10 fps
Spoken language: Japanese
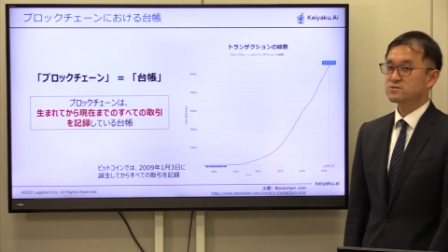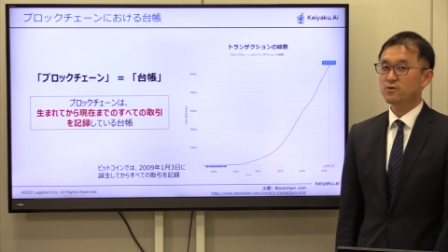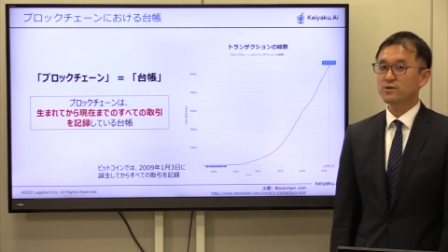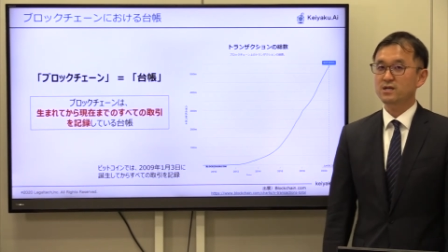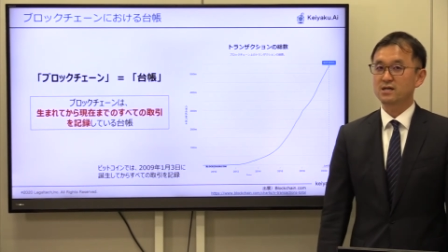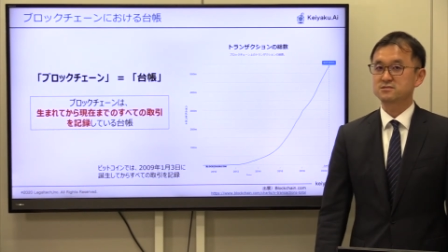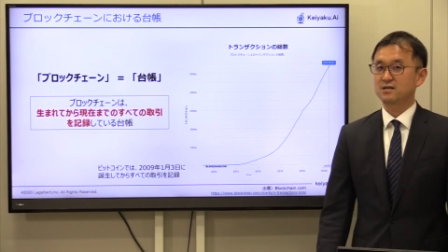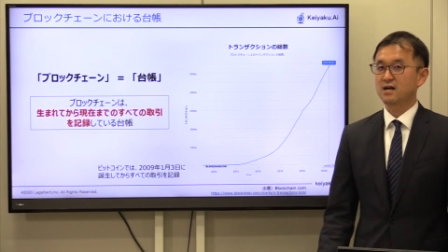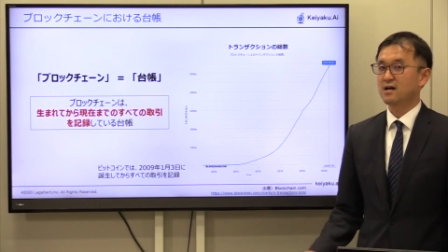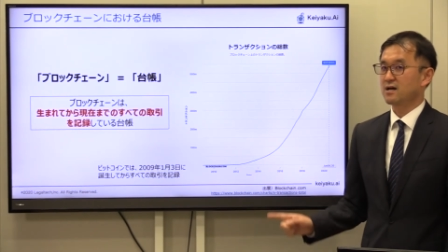すごい数
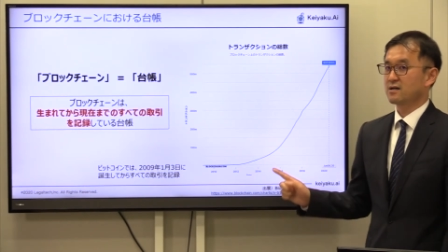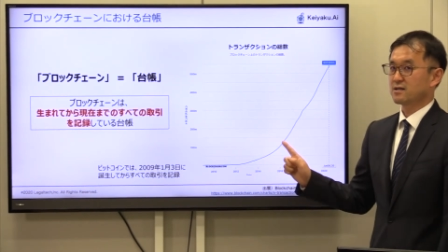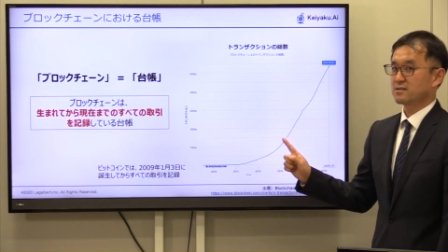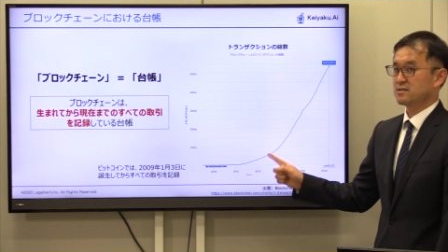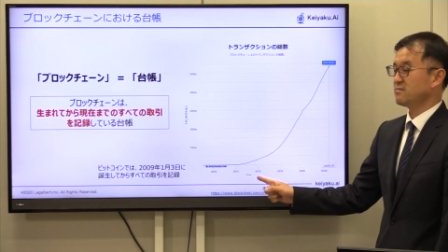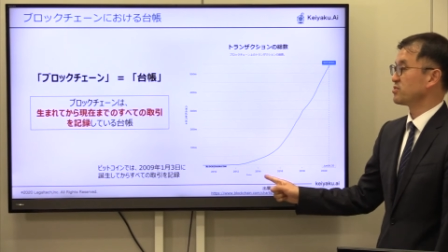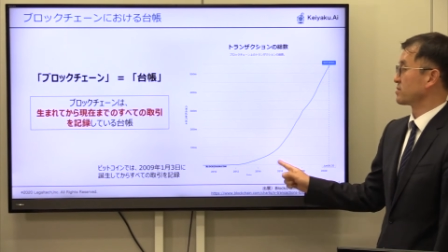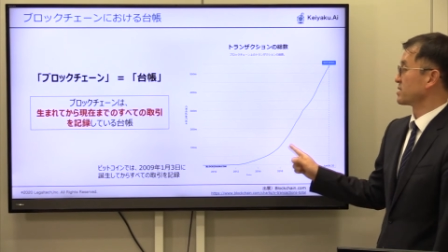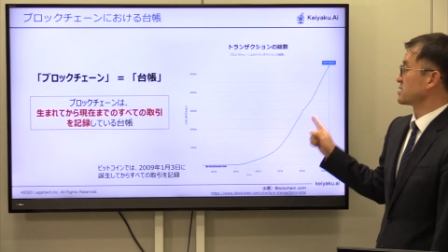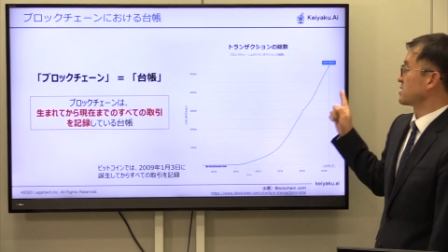が全部
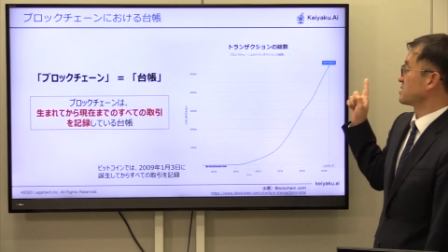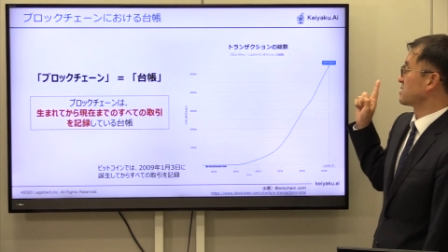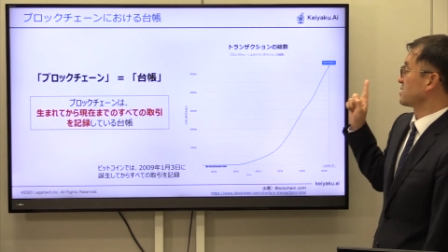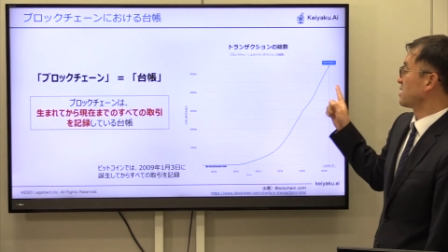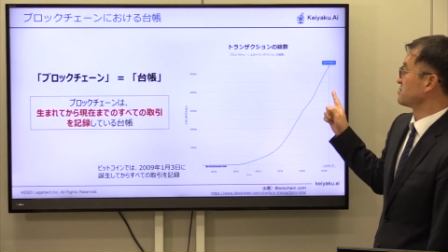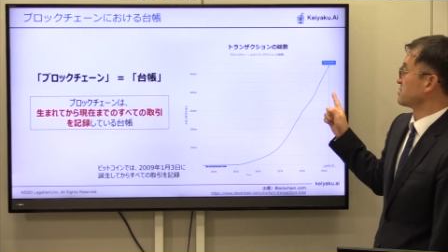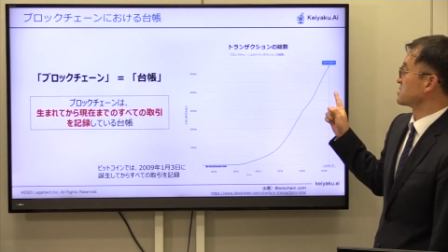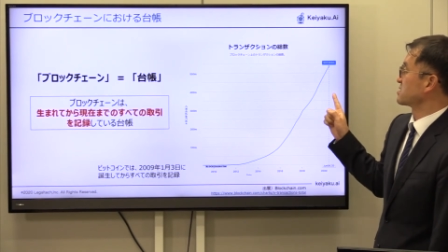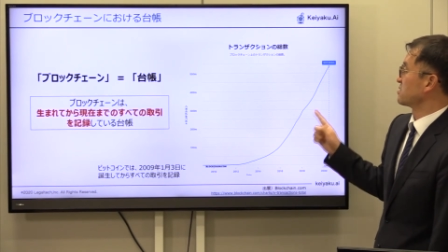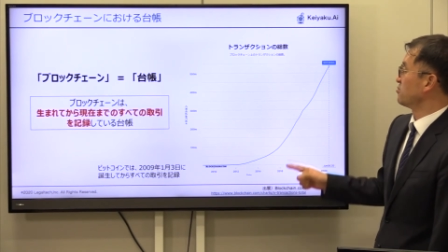記載あるんで
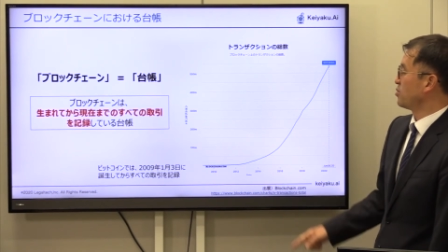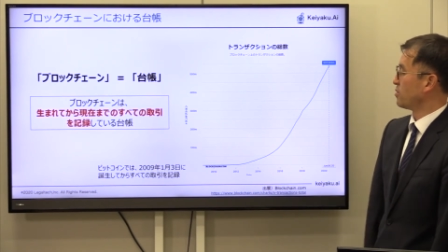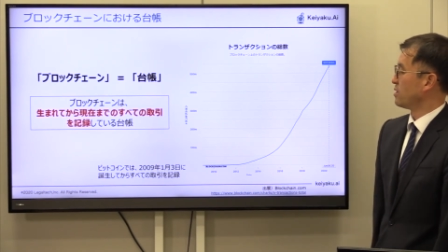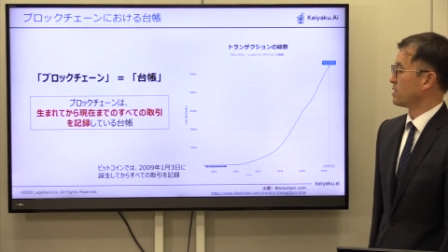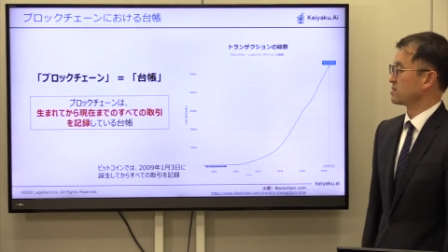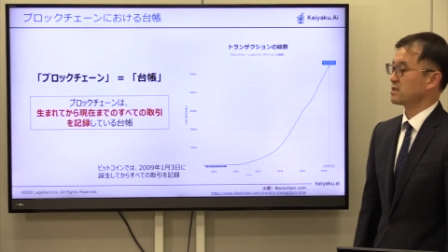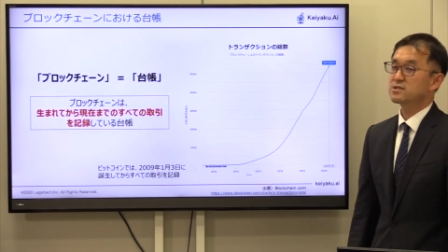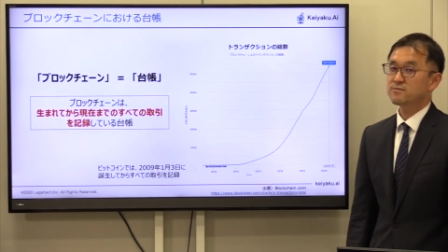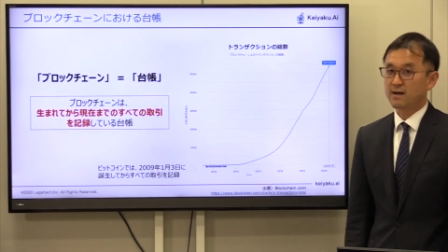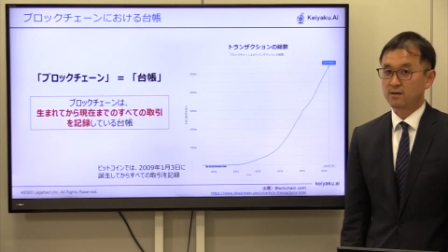すけども、
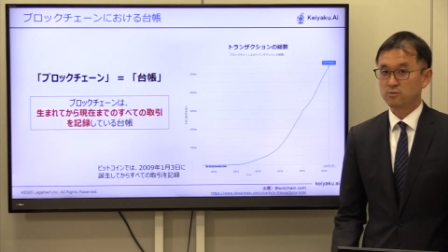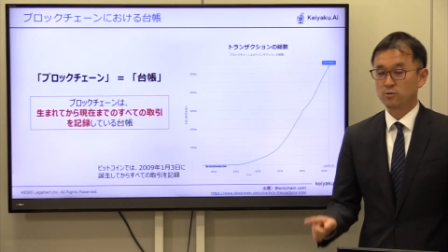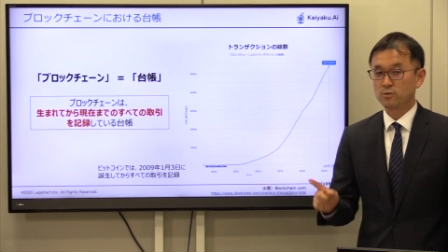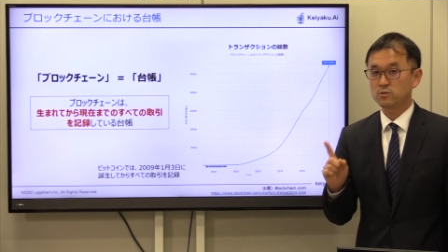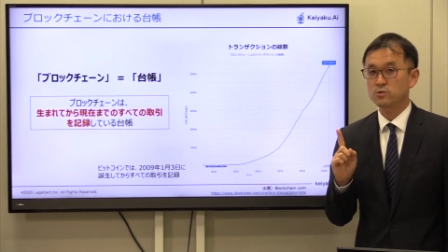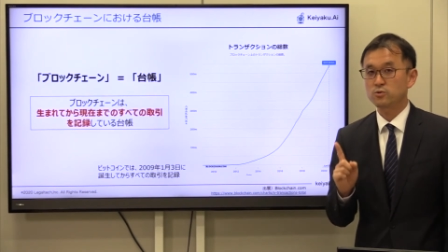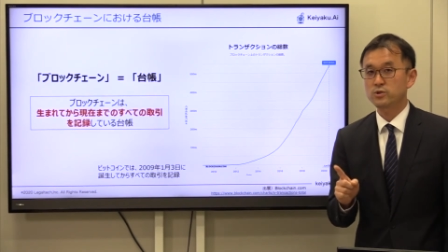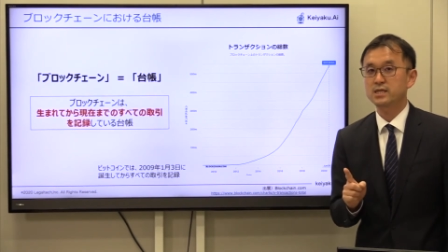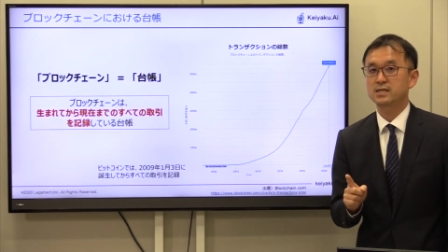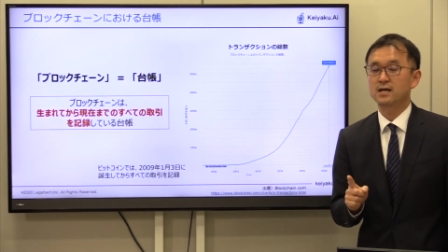実はこの
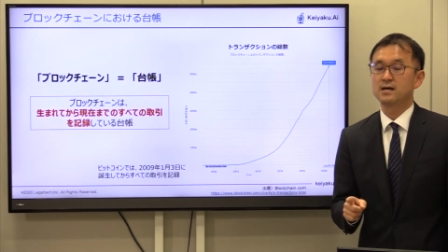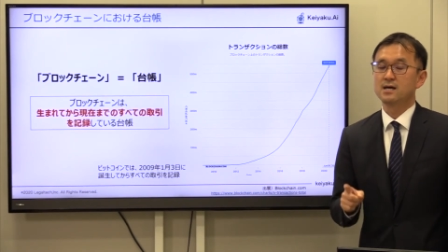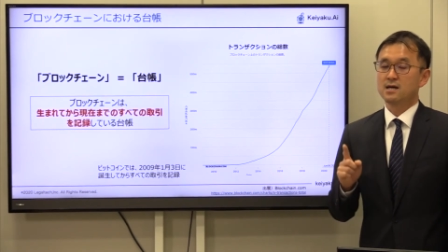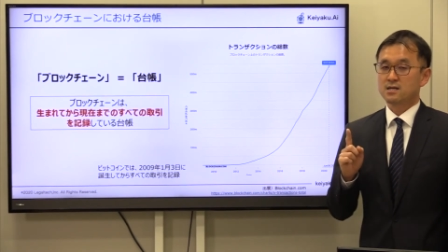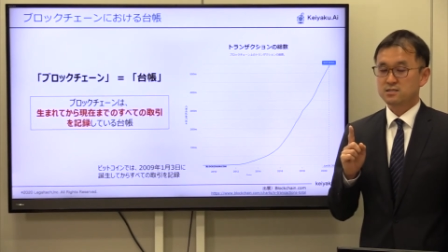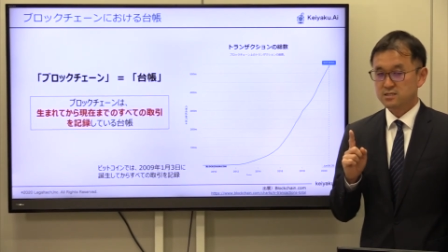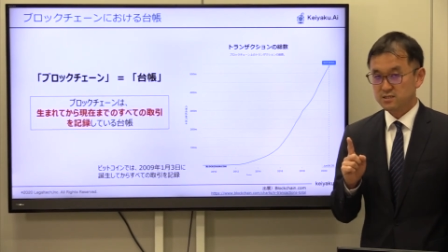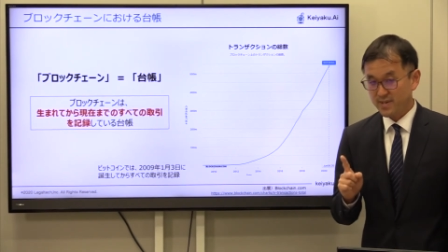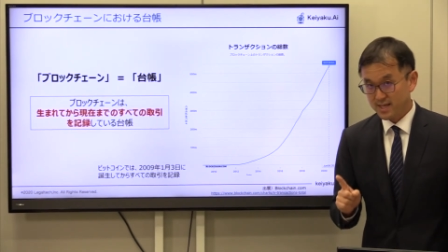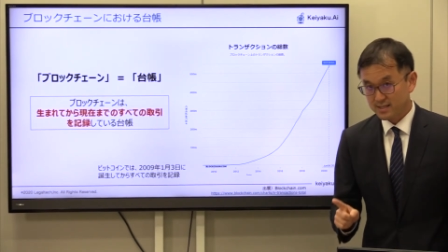取引が
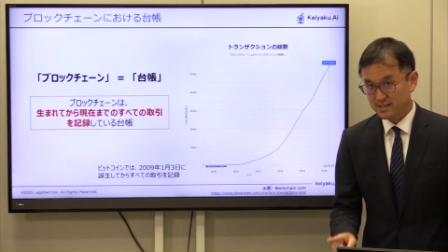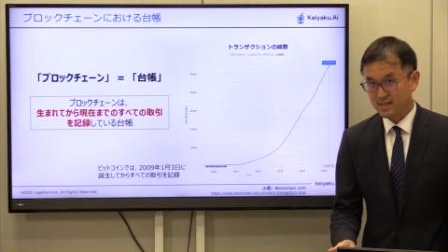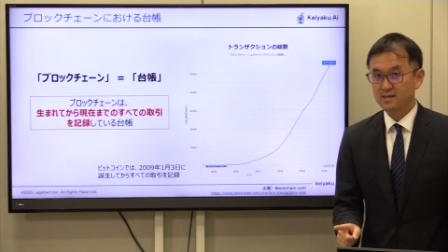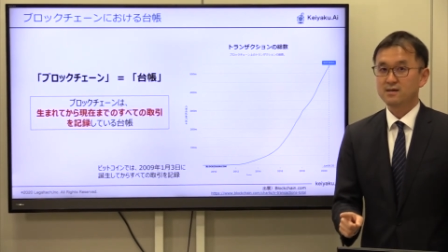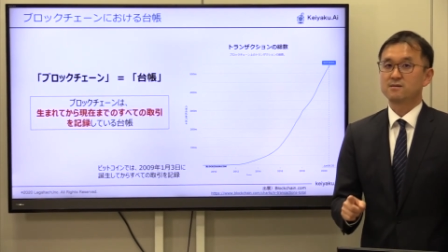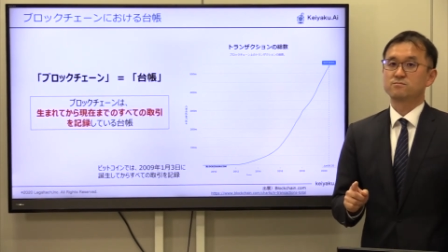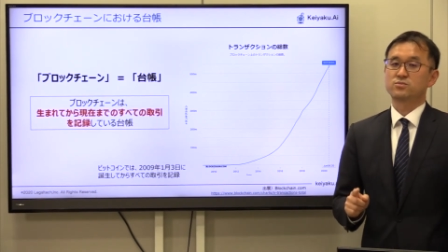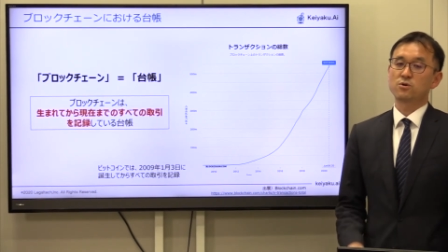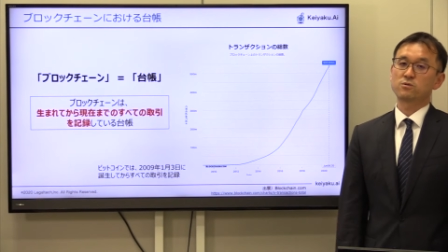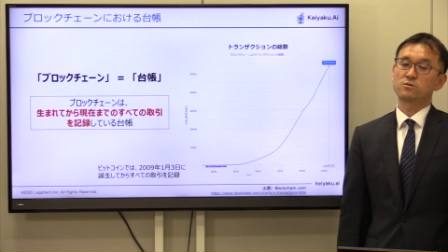全て
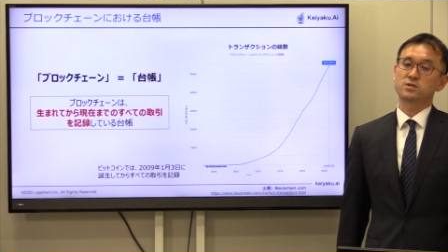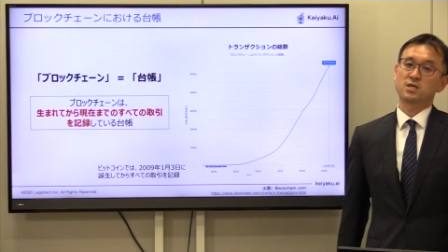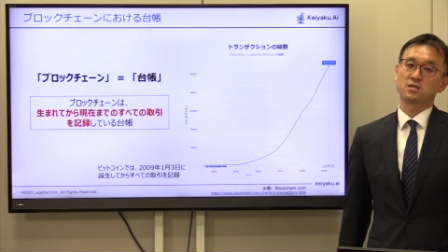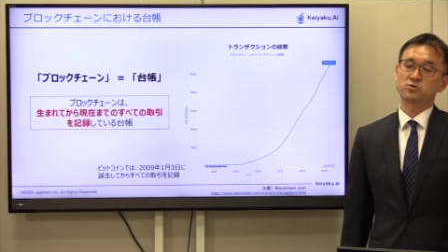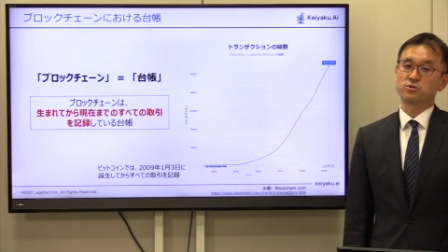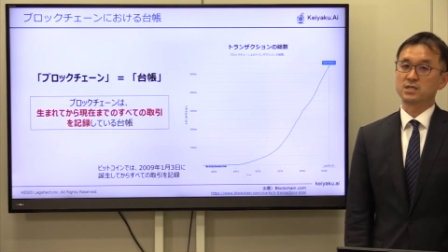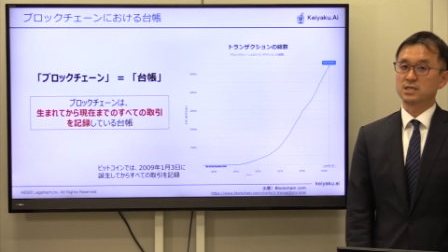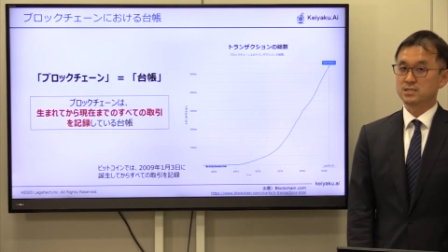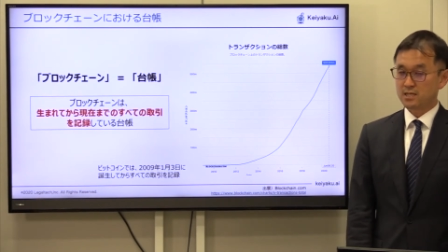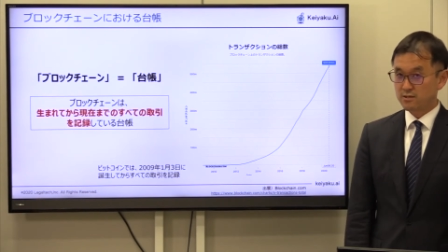ブロックチェーン上に
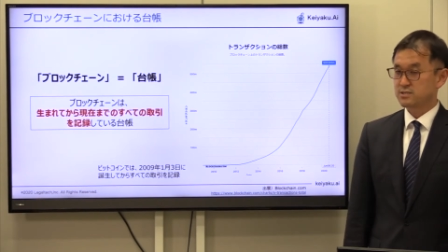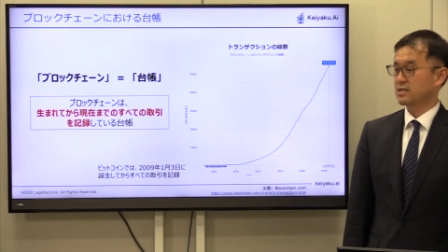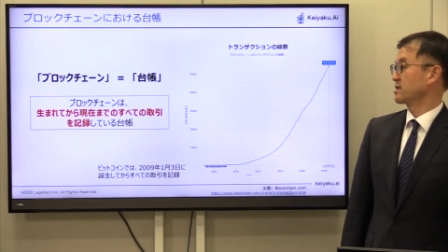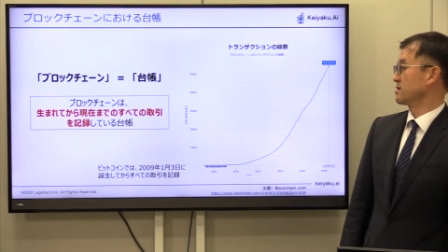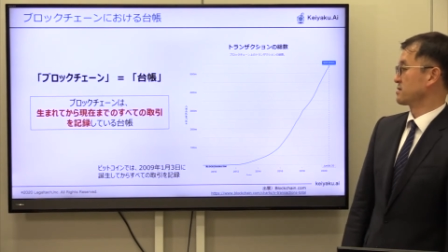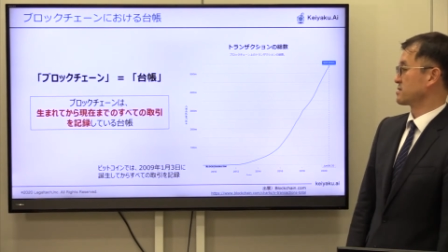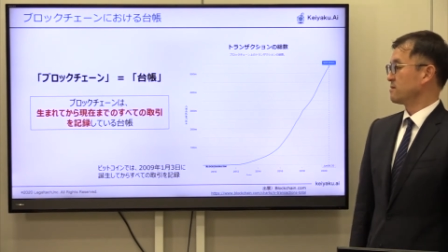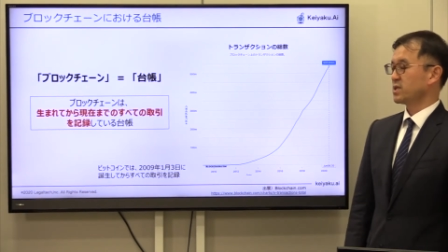記載されているんです。